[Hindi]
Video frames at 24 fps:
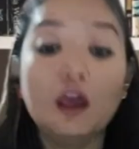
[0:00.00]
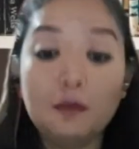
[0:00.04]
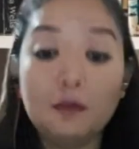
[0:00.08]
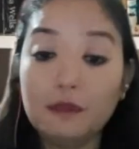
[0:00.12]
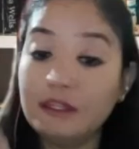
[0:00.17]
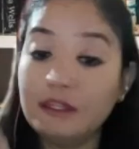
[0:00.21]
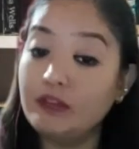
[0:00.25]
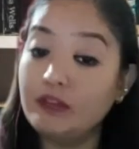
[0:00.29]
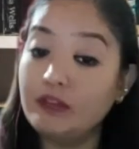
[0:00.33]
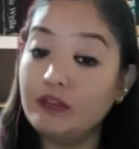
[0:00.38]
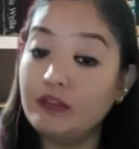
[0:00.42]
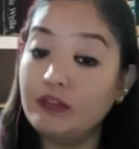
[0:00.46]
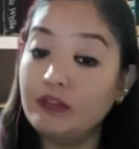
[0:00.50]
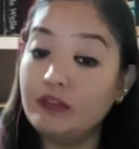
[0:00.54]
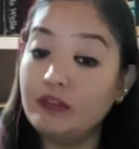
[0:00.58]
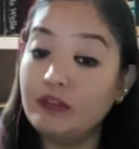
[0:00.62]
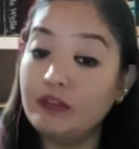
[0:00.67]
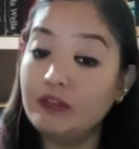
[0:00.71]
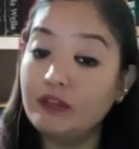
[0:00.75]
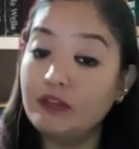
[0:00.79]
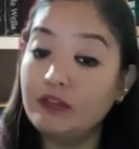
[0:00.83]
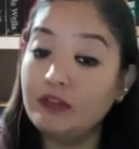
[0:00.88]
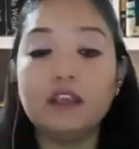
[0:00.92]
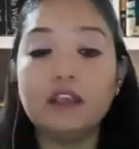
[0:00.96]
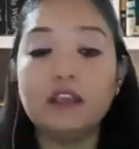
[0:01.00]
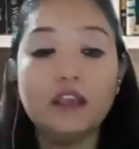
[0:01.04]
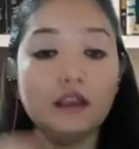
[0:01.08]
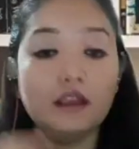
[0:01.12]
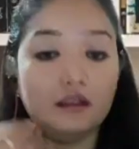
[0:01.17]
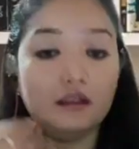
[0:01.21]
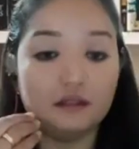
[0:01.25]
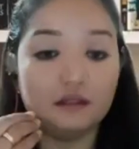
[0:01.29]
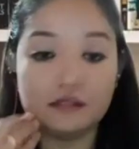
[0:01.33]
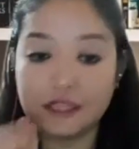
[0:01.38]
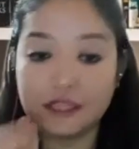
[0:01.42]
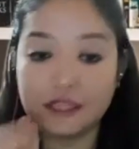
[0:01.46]
मतलब वीडियो ऑन
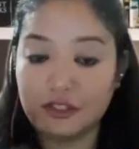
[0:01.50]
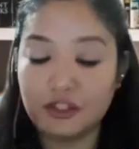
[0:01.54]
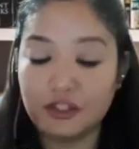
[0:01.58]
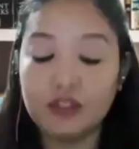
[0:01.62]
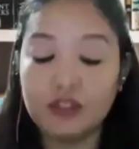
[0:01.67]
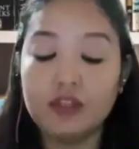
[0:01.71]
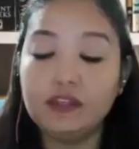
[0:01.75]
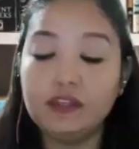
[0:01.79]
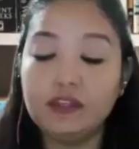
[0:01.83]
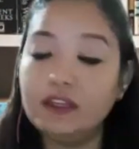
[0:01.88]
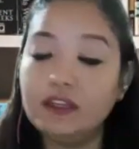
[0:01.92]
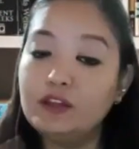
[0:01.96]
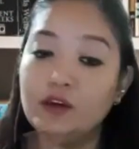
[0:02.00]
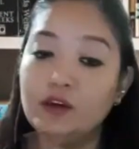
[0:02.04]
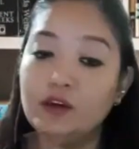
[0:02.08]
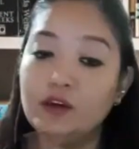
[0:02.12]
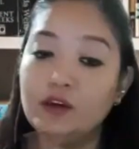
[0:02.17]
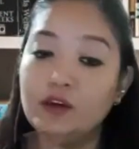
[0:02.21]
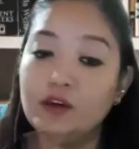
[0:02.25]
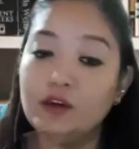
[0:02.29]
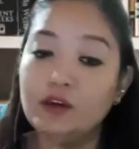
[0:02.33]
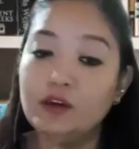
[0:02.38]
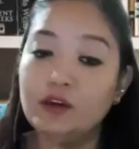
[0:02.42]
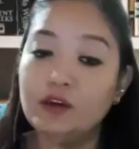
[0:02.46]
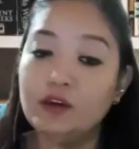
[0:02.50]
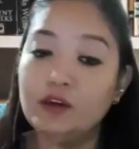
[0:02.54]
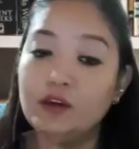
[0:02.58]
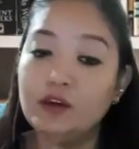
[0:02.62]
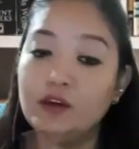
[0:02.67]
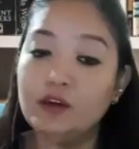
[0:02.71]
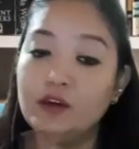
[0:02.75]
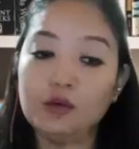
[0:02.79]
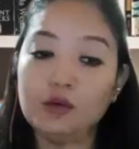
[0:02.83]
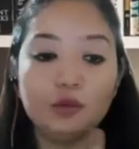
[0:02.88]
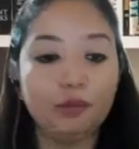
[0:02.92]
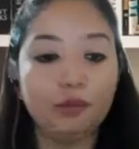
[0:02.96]
करके सेशन अटेंड करूँ तो
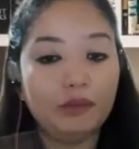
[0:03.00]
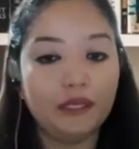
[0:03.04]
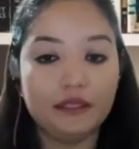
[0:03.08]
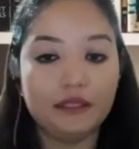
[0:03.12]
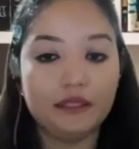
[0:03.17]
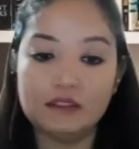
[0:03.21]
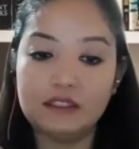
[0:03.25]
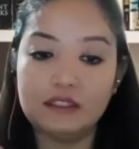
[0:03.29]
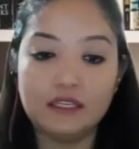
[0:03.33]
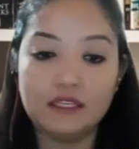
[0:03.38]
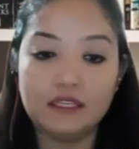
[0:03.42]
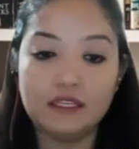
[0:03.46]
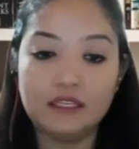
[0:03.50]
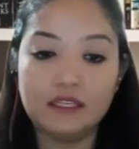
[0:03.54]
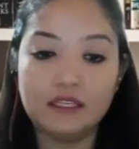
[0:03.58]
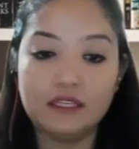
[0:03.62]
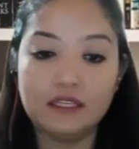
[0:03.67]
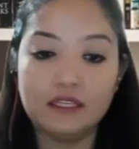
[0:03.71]
प्लीज ये चीज आप मत